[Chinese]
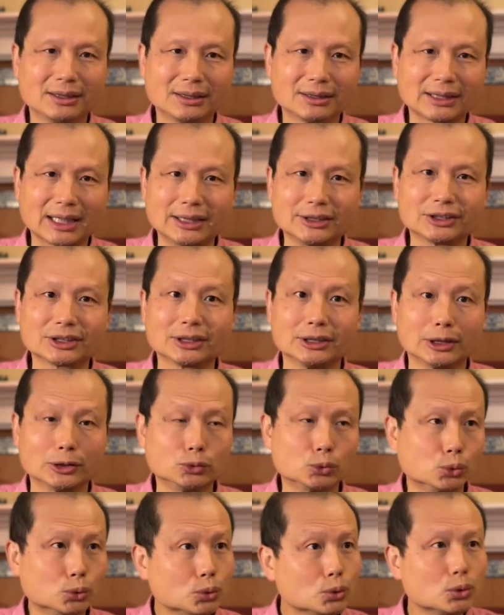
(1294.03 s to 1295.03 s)
但是呢，
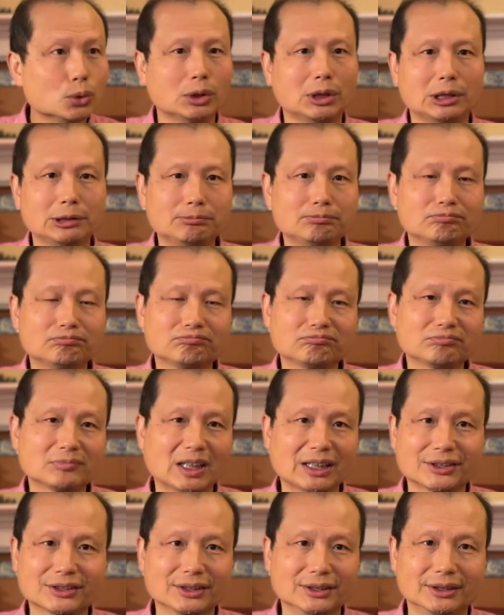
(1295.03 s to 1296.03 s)
如果
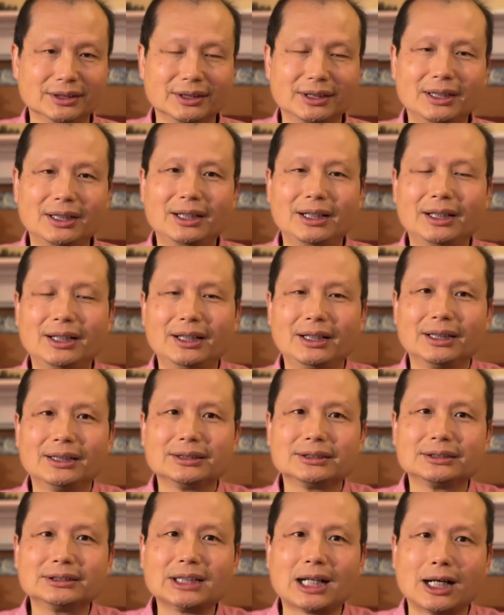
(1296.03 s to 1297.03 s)
是
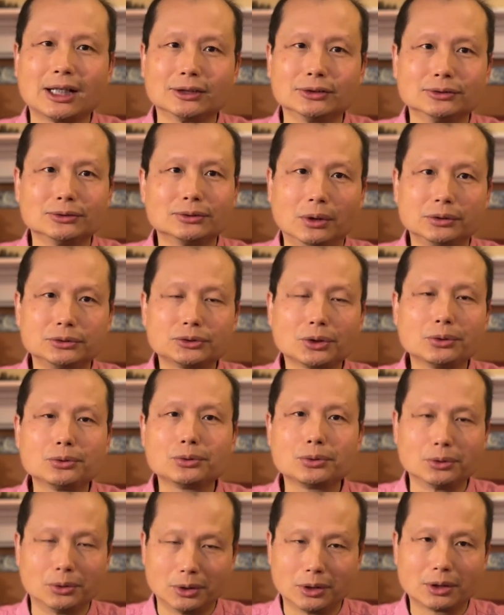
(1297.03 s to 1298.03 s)
让
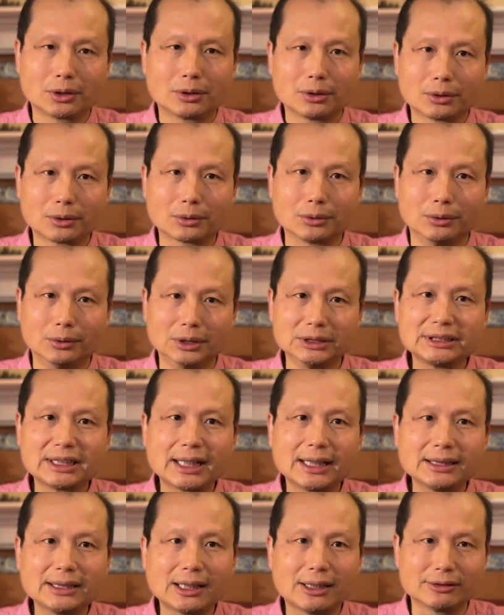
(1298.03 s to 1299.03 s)
中国国
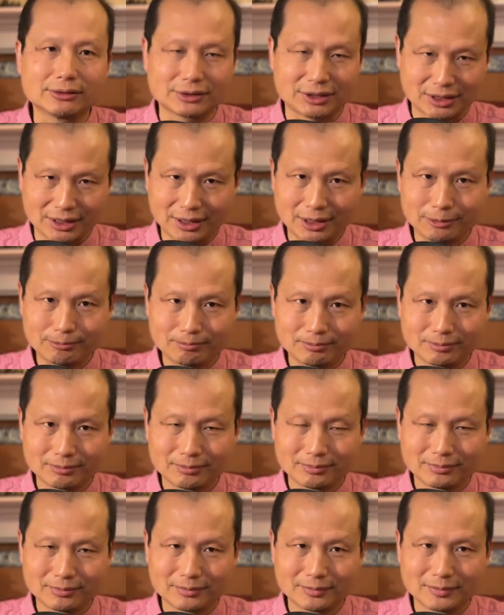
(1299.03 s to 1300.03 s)
家药监
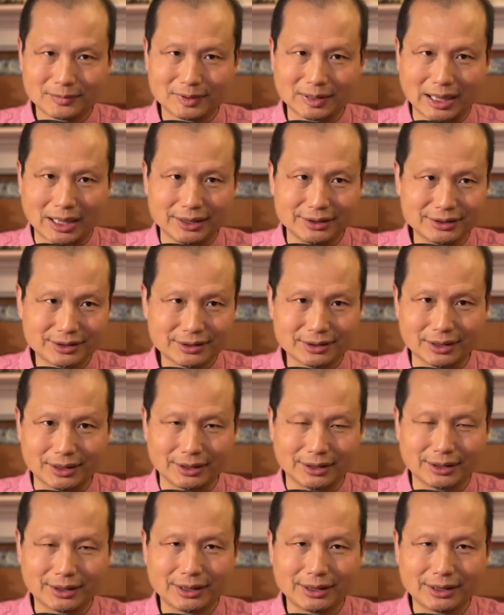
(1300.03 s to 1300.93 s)
来审、